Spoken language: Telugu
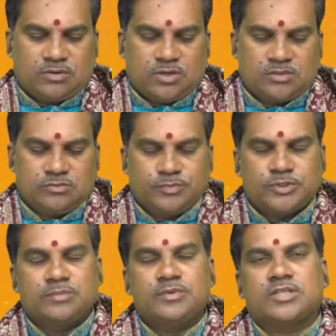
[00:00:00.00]
రాహు
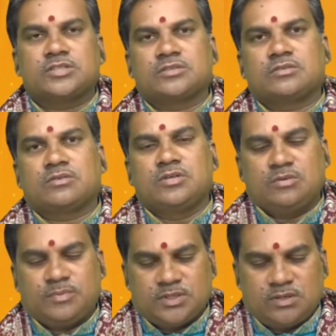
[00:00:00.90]
పుష్యమి నక్షత్రం
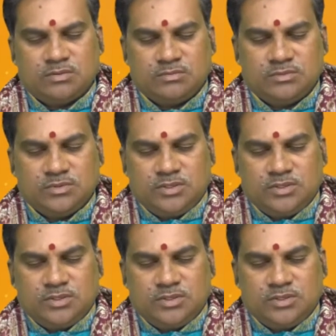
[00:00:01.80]
రెండో పాదంలోను